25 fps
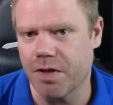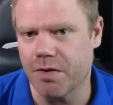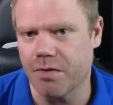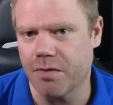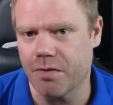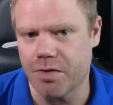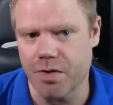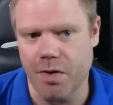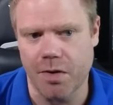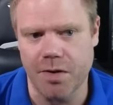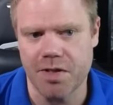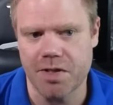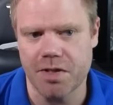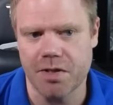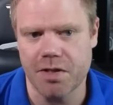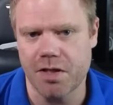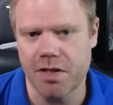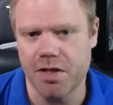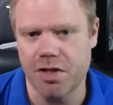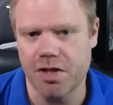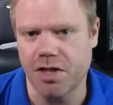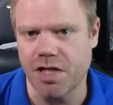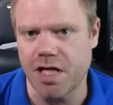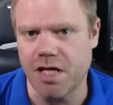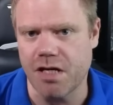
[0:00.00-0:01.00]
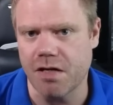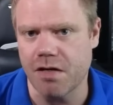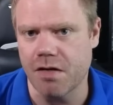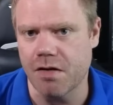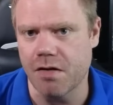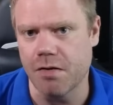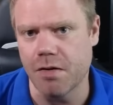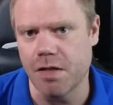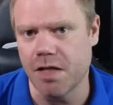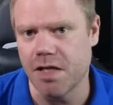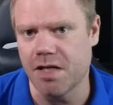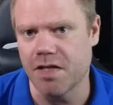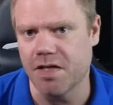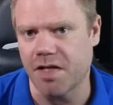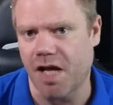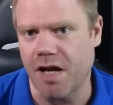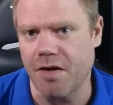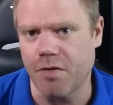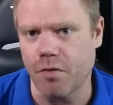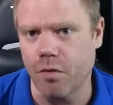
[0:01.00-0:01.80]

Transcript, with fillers: Und dort steht, ist ein